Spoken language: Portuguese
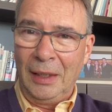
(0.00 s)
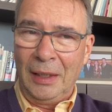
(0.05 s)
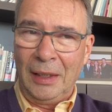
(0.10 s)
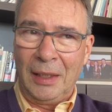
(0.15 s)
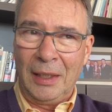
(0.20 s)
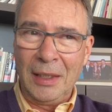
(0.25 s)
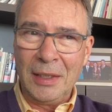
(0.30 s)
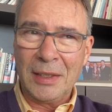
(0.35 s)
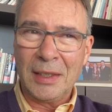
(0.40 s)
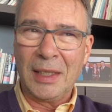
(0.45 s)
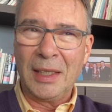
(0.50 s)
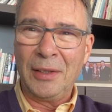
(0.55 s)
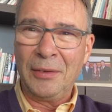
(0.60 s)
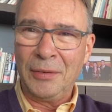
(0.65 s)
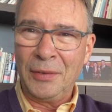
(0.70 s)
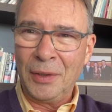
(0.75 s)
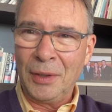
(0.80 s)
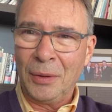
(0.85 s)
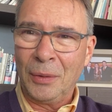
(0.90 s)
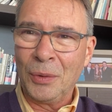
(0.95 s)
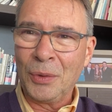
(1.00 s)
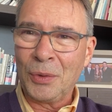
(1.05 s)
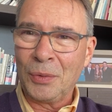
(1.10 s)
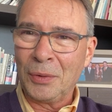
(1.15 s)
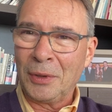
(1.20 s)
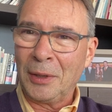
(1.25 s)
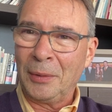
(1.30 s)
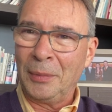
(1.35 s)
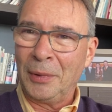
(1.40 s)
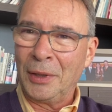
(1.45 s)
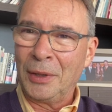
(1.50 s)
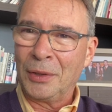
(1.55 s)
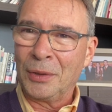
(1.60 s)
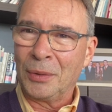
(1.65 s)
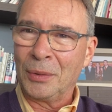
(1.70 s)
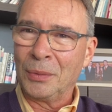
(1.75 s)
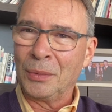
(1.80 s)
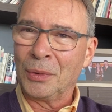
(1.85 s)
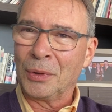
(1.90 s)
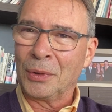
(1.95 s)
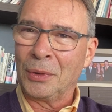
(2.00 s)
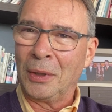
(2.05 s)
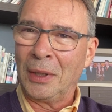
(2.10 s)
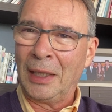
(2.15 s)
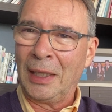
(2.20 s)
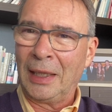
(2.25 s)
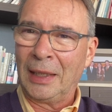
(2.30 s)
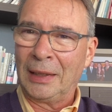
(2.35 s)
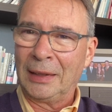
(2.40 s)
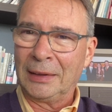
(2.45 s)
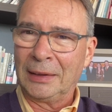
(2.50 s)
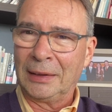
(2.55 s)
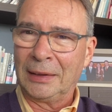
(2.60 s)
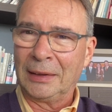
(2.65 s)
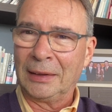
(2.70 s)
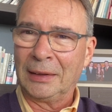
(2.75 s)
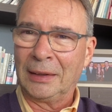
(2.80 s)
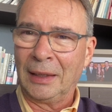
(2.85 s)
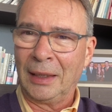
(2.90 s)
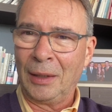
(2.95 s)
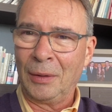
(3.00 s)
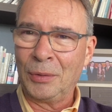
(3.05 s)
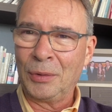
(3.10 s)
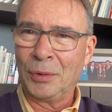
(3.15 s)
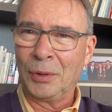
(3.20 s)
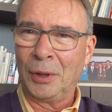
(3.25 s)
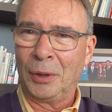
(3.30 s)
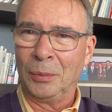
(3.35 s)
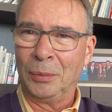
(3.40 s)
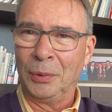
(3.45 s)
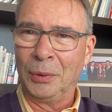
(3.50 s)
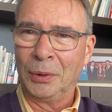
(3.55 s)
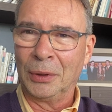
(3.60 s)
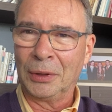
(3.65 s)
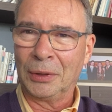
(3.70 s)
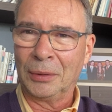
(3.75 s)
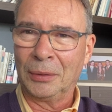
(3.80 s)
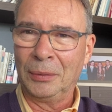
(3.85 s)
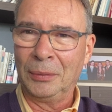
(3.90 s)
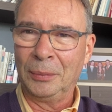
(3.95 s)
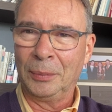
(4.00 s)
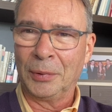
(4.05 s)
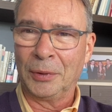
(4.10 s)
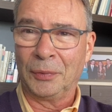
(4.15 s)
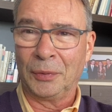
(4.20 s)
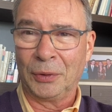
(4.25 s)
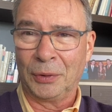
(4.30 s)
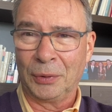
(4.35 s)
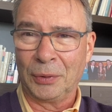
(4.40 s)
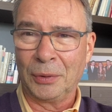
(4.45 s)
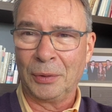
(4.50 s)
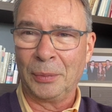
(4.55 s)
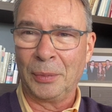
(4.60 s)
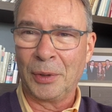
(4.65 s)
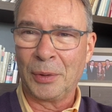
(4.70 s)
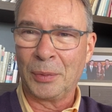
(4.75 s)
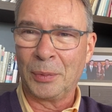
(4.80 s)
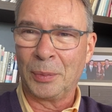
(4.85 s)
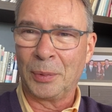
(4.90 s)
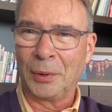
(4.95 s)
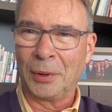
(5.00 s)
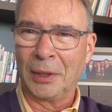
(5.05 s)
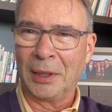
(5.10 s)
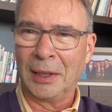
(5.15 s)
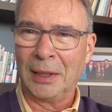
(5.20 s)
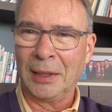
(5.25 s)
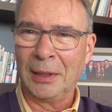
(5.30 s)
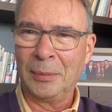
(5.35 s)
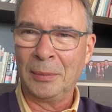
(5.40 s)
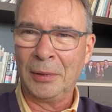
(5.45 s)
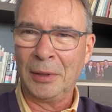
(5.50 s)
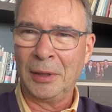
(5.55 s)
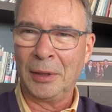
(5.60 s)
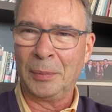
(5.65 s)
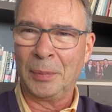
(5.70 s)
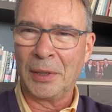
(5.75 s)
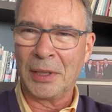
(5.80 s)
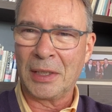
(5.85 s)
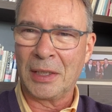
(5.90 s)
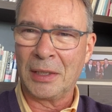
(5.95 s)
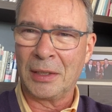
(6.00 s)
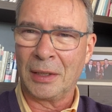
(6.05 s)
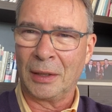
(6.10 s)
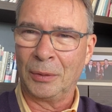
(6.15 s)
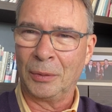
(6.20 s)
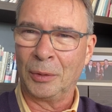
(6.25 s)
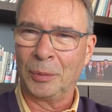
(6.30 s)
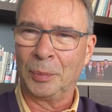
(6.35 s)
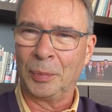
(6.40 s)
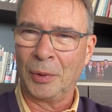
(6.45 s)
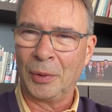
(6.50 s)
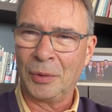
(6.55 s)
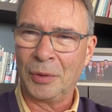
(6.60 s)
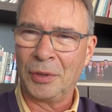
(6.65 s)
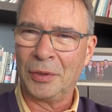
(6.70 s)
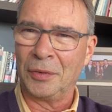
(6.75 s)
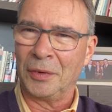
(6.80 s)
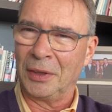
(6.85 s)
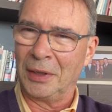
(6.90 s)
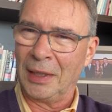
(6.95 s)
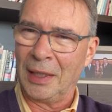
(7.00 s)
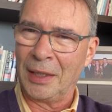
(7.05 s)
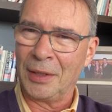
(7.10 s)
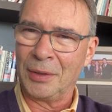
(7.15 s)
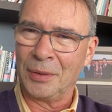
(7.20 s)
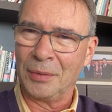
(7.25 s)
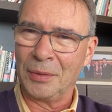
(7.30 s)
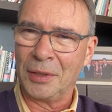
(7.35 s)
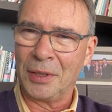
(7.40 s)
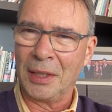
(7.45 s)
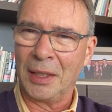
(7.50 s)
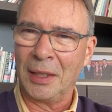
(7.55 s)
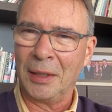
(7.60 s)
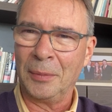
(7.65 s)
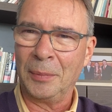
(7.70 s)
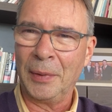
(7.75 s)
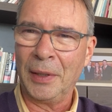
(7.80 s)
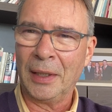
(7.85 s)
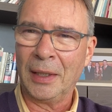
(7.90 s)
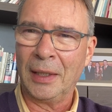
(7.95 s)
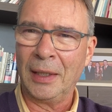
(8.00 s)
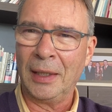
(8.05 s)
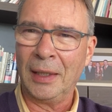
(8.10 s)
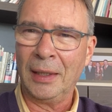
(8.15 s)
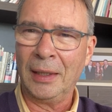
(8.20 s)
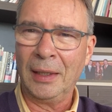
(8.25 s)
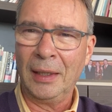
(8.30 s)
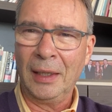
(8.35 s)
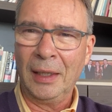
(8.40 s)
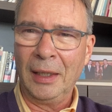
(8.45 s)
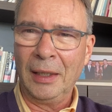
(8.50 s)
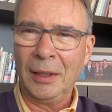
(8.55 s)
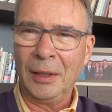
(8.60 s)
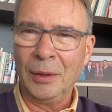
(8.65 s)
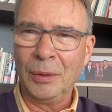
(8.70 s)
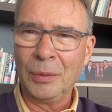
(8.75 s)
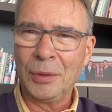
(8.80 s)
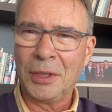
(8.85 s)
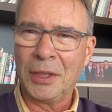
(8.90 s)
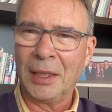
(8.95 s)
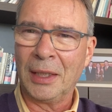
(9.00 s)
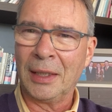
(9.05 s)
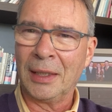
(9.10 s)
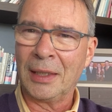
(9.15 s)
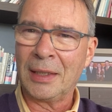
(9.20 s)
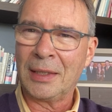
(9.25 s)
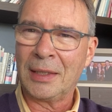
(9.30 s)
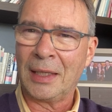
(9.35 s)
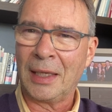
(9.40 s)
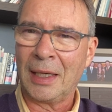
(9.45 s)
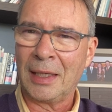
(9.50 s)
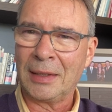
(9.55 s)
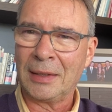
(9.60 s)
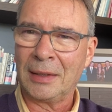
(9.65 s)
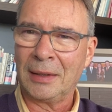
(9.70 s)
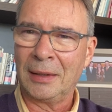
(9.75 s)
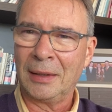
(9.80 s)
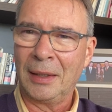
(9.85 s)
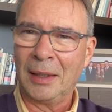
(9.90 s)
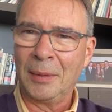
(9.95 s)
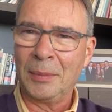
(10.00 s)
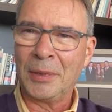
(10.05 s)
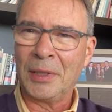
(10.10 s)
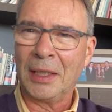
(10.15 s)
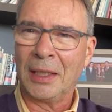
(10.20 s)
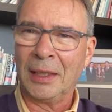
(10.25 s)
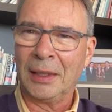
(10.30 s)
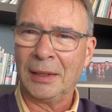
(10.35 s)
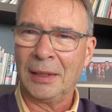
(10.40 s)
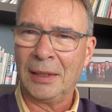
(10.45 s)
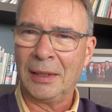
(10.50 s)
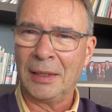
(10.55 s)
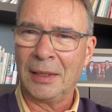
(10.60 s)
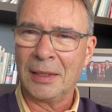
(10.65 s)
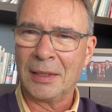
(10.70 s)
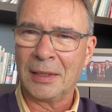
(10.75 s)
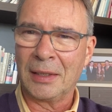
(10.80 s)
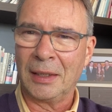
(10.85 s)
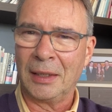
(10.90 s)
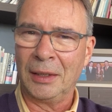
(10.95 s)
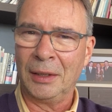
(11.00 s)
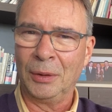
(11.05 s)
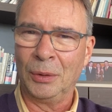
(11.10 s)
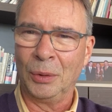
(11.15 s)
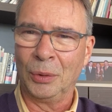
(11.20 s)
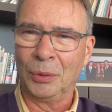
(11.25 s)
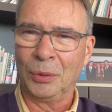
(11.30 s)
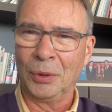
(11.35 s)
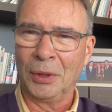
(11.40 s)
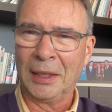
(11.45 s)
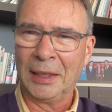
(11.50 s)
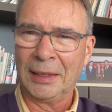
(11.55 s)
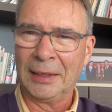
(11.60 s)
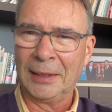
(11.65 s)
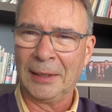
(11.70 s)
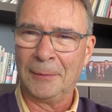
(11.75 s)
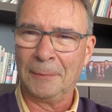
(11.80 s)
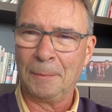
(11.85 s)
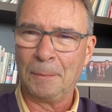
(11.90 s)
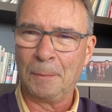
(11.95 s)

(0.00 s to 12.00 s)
que escrevi conjuntamente com os colegas Cláudio Dal Bosco, professor do mesmo programa e pesquisador de produtividade do CNPq, e Luciana César, psicanalista e doutoranda.